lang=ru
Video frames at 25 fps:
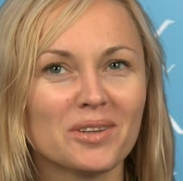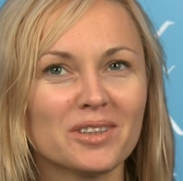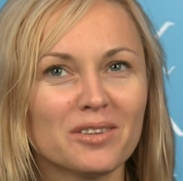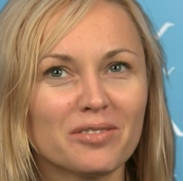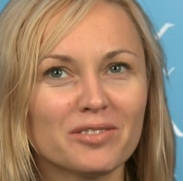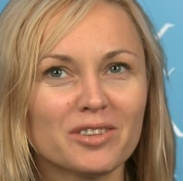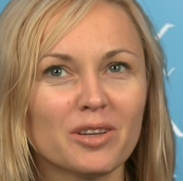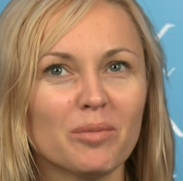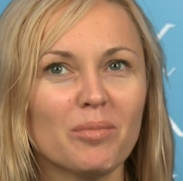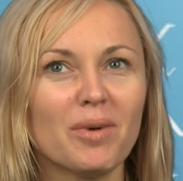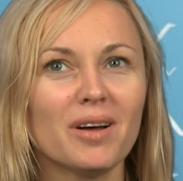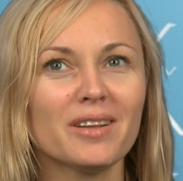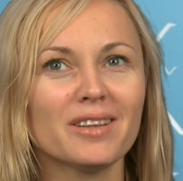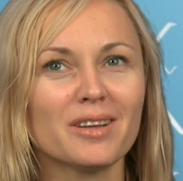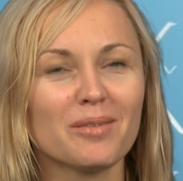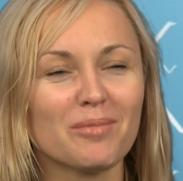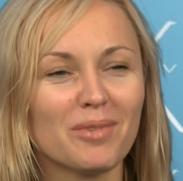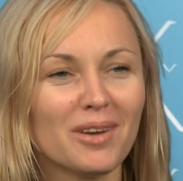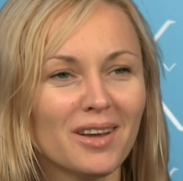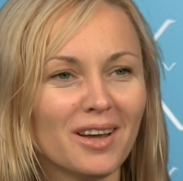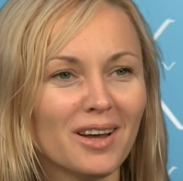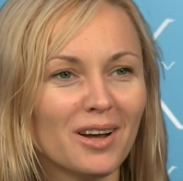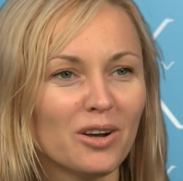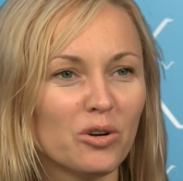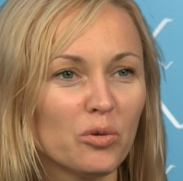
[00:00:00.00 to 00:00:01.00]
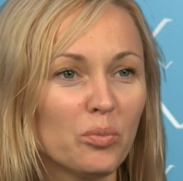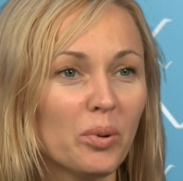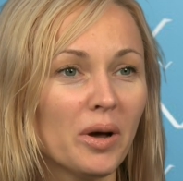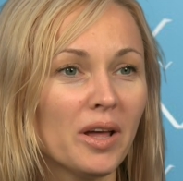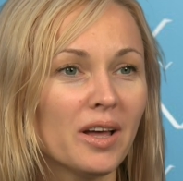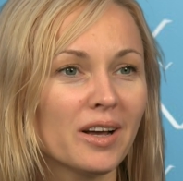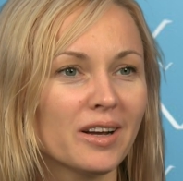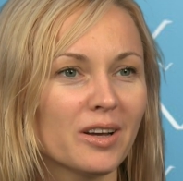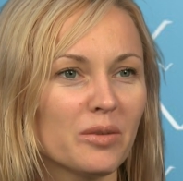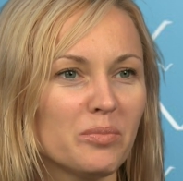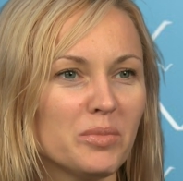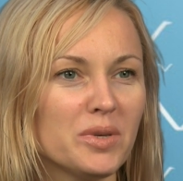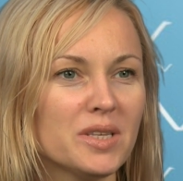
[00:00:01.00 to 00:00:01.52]
под автоматом
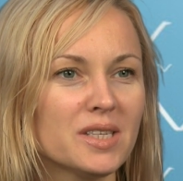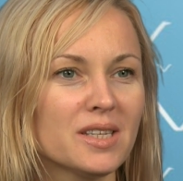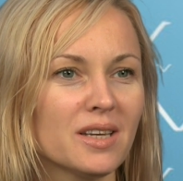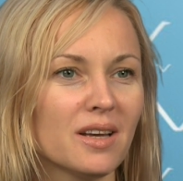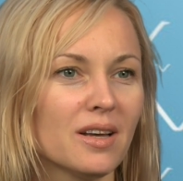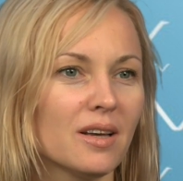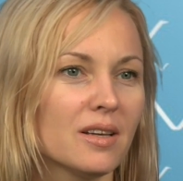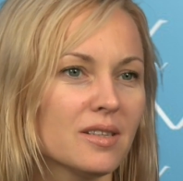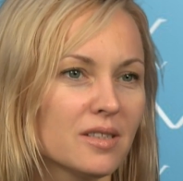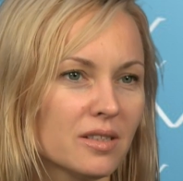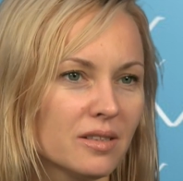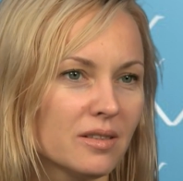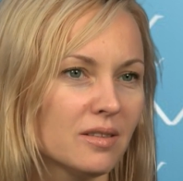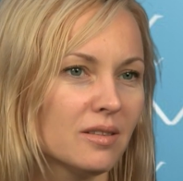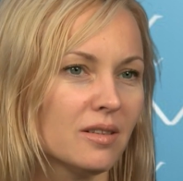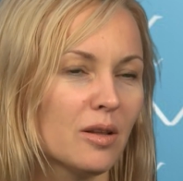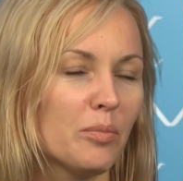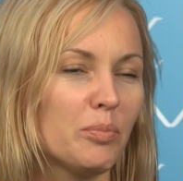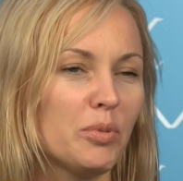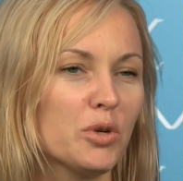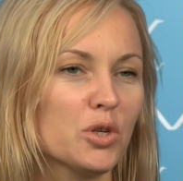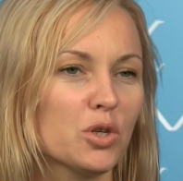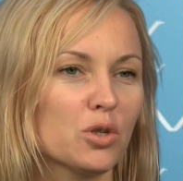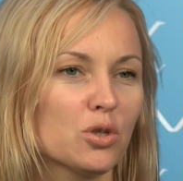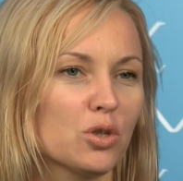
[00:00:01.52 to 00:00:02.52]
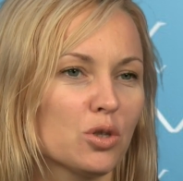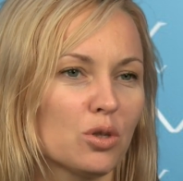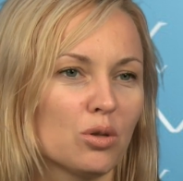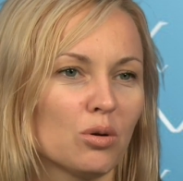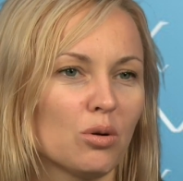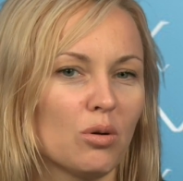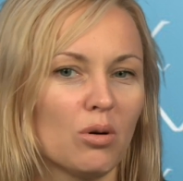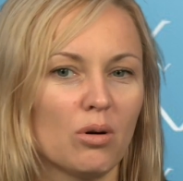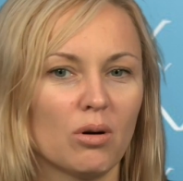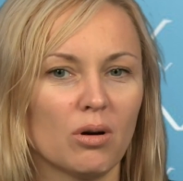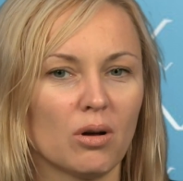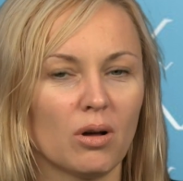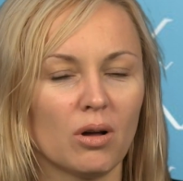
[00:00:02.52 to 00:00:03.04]
любая комиссия напишет,
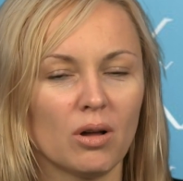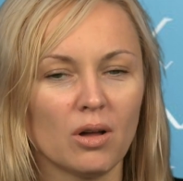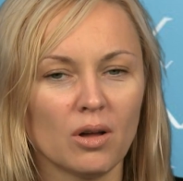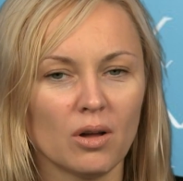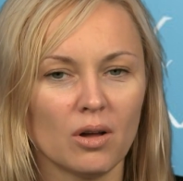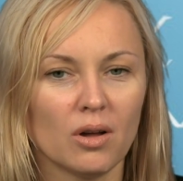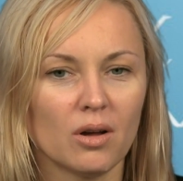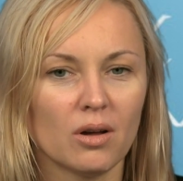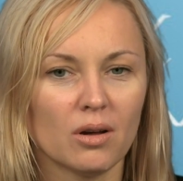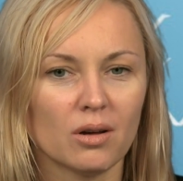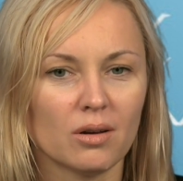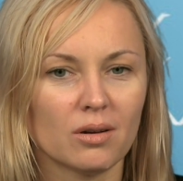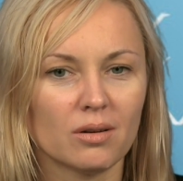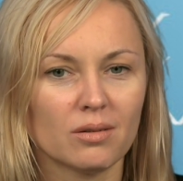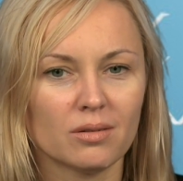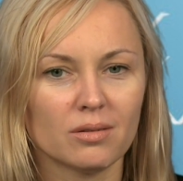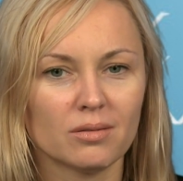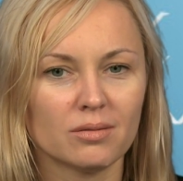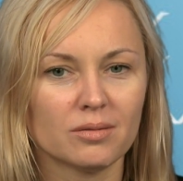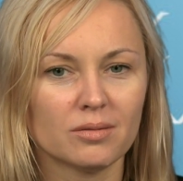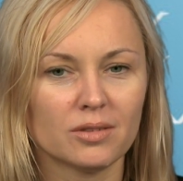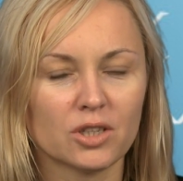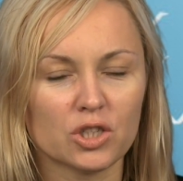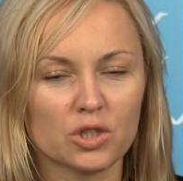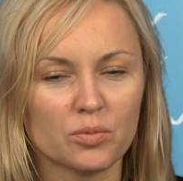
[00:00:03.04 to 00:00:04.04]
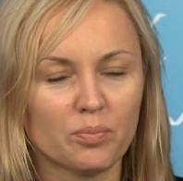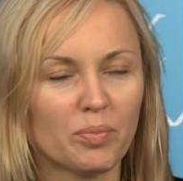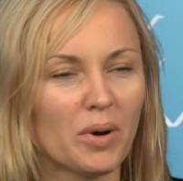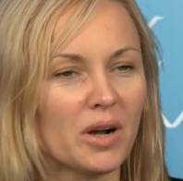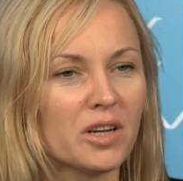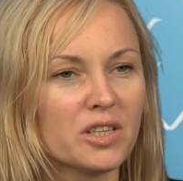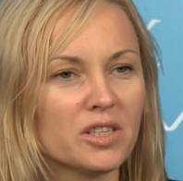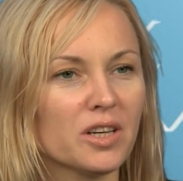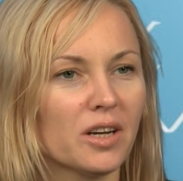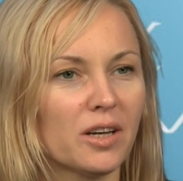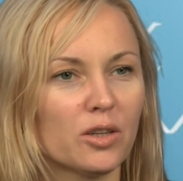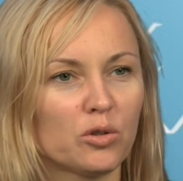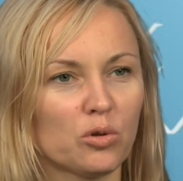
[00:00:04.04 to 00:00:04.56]
что Э, даже
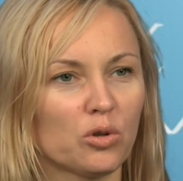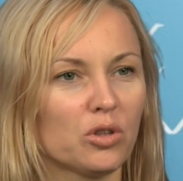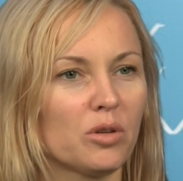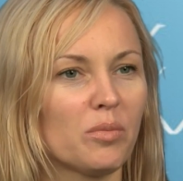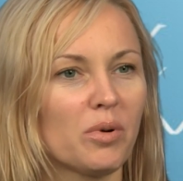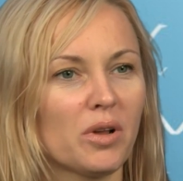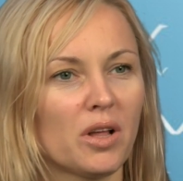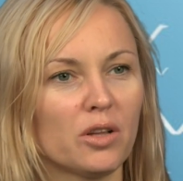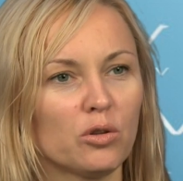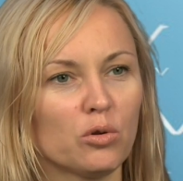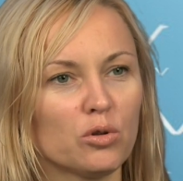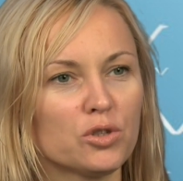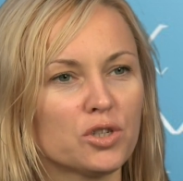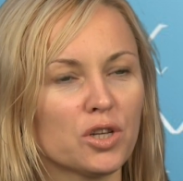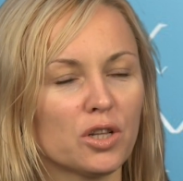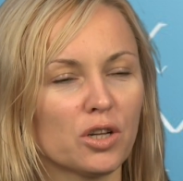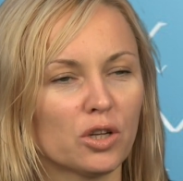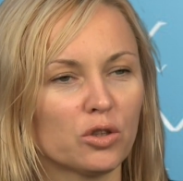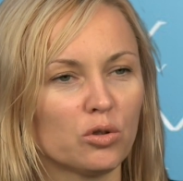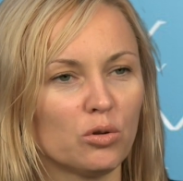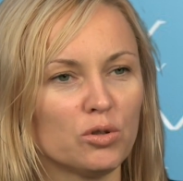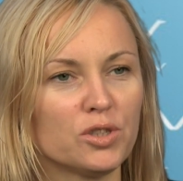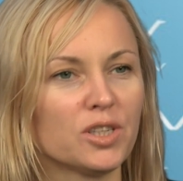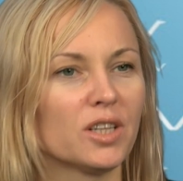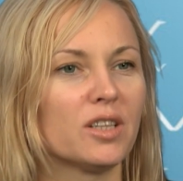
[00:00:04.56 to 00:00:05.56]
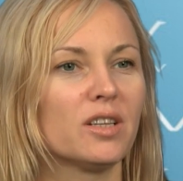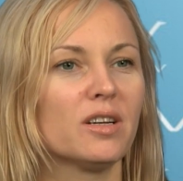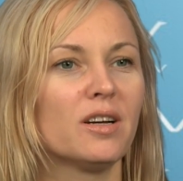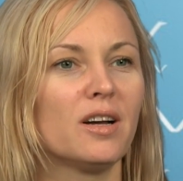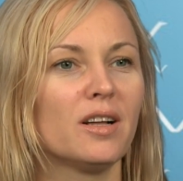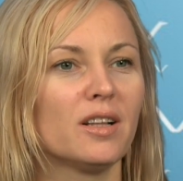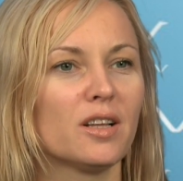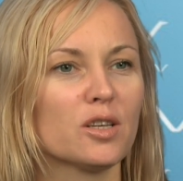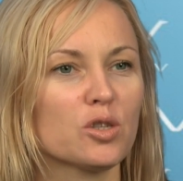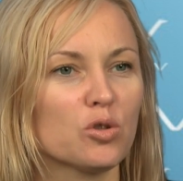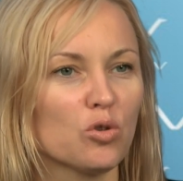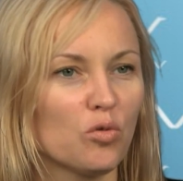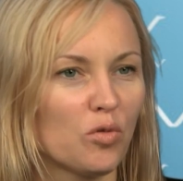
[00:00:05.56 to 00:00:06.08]
партия, которая набрала 0,0
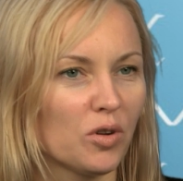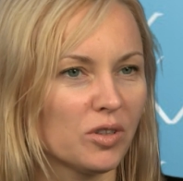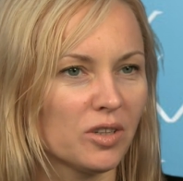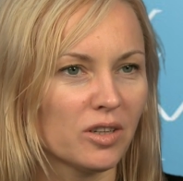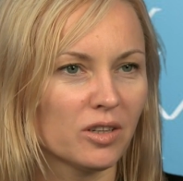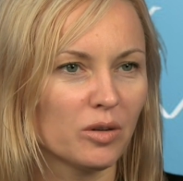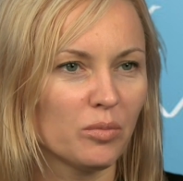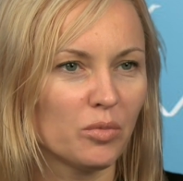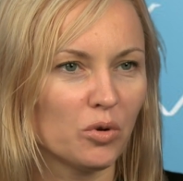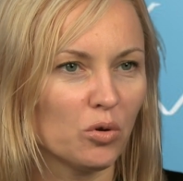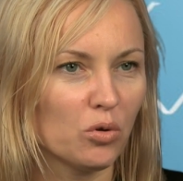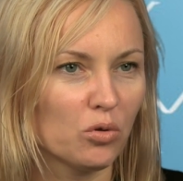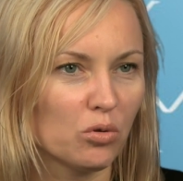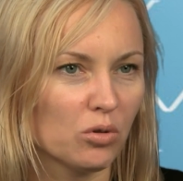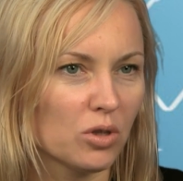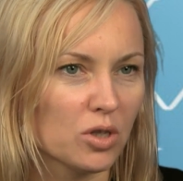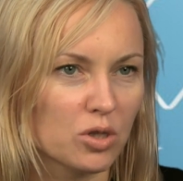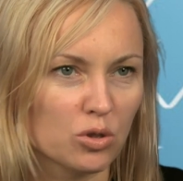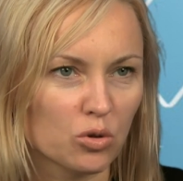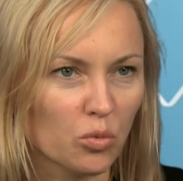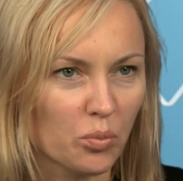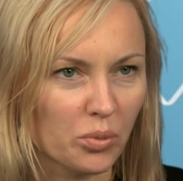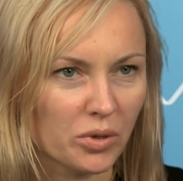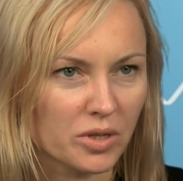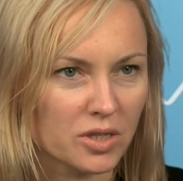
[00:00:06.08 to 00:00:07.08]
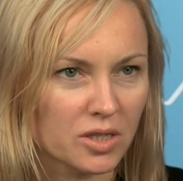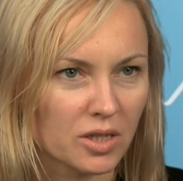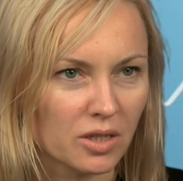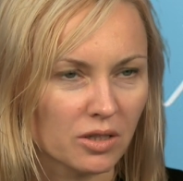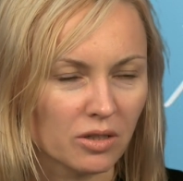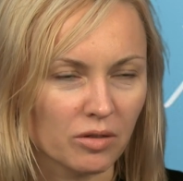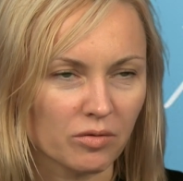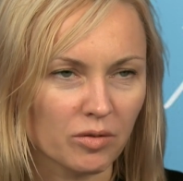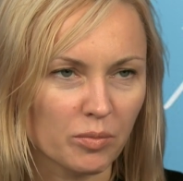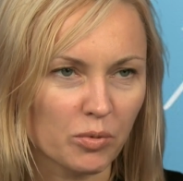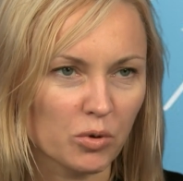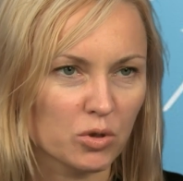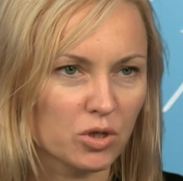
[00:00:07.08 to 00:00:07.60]
голосов, она наберет на
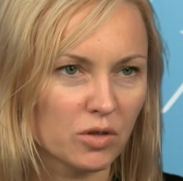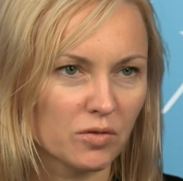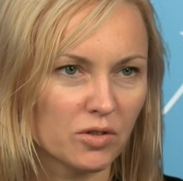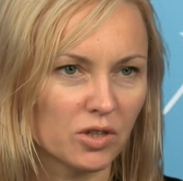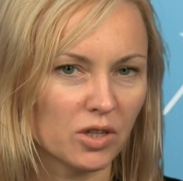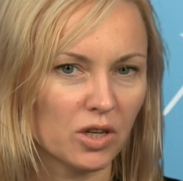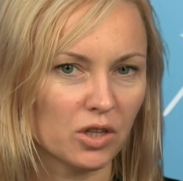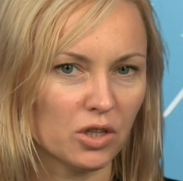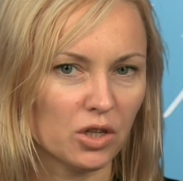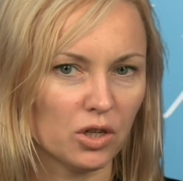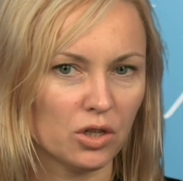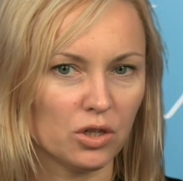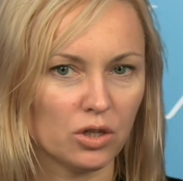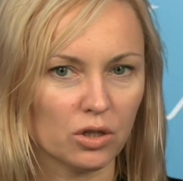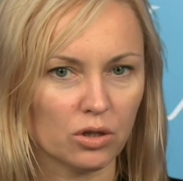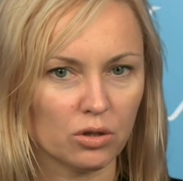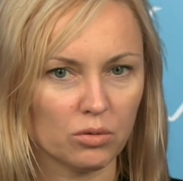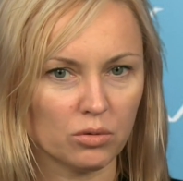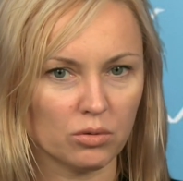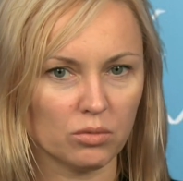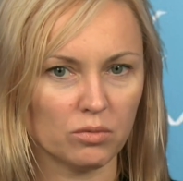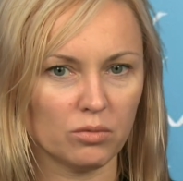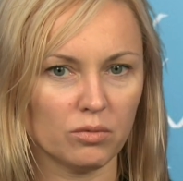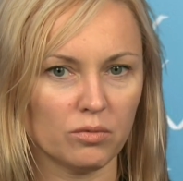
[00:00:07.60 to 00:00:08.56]
100%. Вопросов никаких нет.